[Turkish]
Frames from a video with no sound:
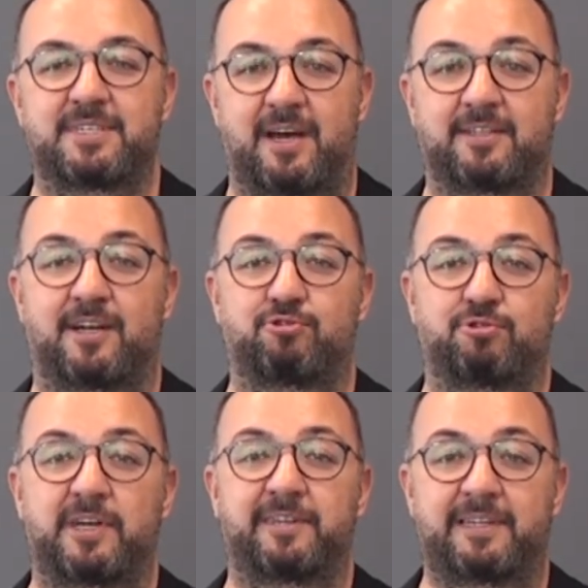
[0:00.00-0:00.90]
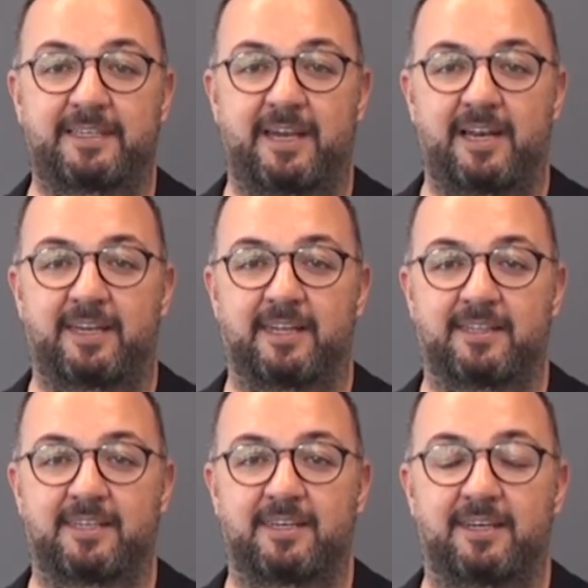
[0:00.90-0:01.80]
Serdar Turan'ın liderlik
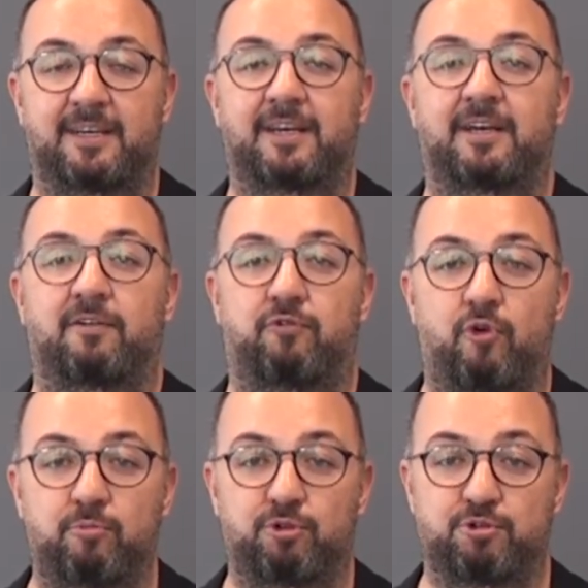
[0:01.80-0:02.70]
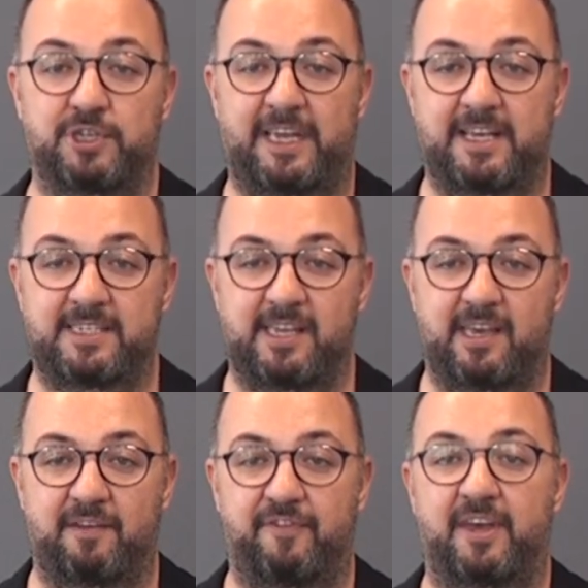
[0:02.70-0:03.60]
ettiği fon bulucu
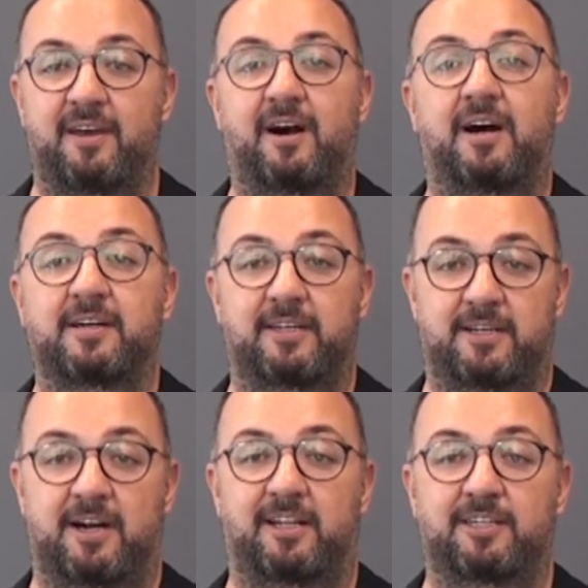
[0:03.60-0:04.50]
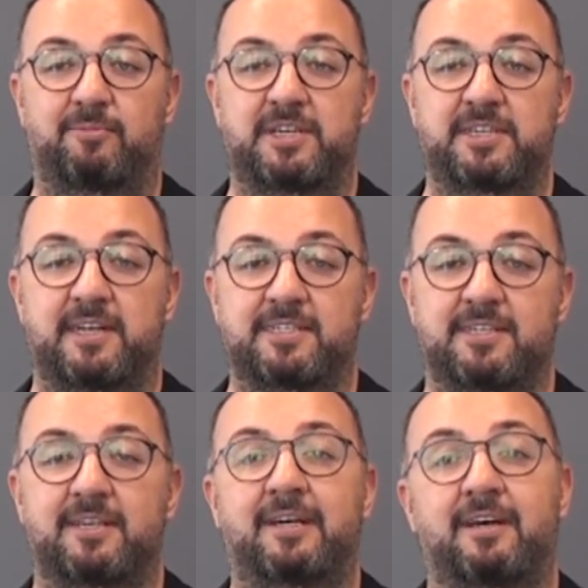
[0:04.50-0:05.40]
GSYF, Ankara Kalkınma
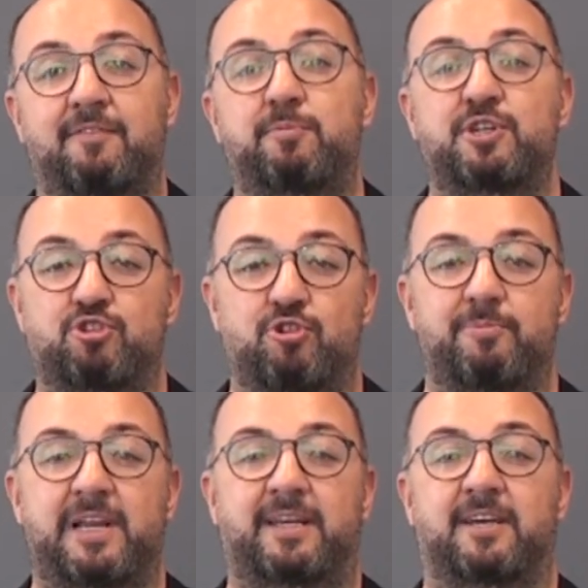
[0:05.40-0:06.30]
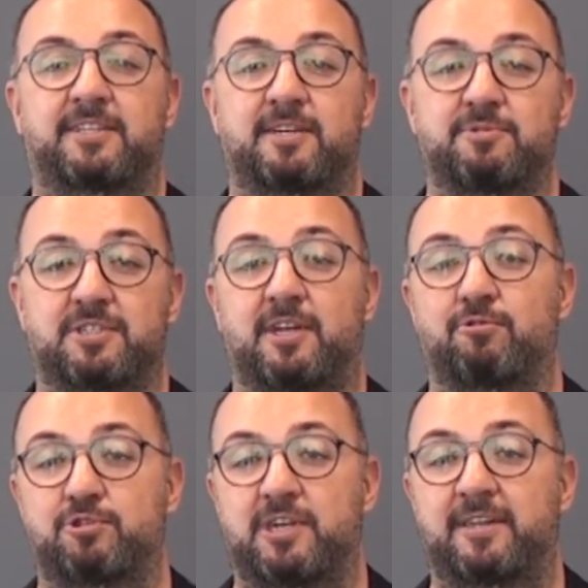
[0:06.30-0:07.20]
Ajansı ve birçok melek yatırımcıdan
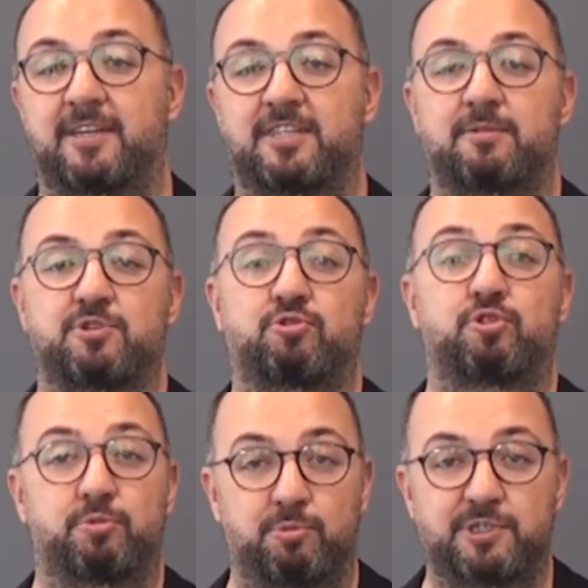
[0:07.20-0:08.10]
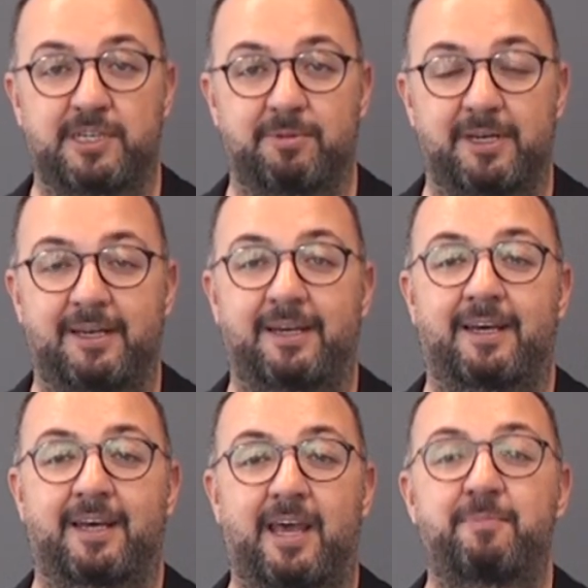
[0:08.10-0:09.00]
oluşan yatırımcı grubumuz gibi
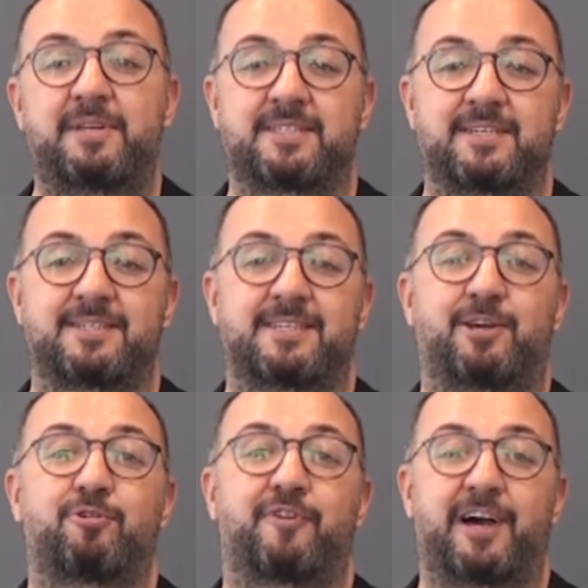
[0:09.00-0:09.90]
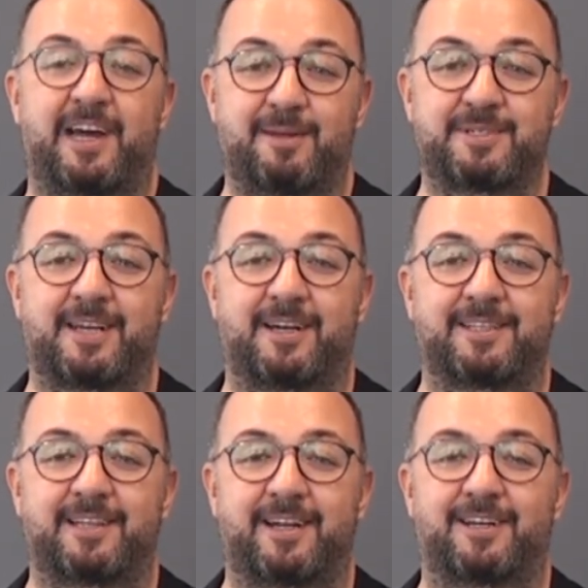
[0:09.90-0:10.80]
hepinizi Securify ailemize
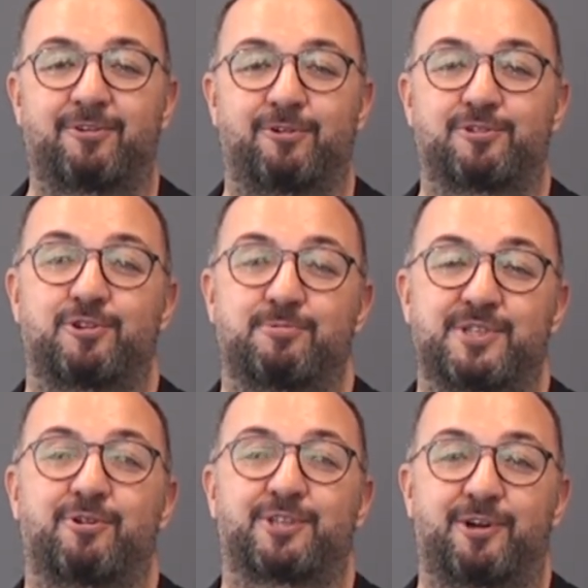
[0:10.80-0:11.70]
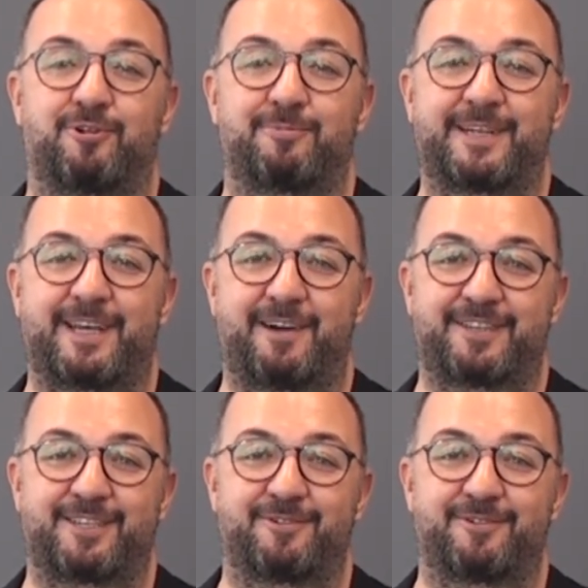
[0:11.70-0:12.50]
katılarak yolculuğumuza ortak olmaya davet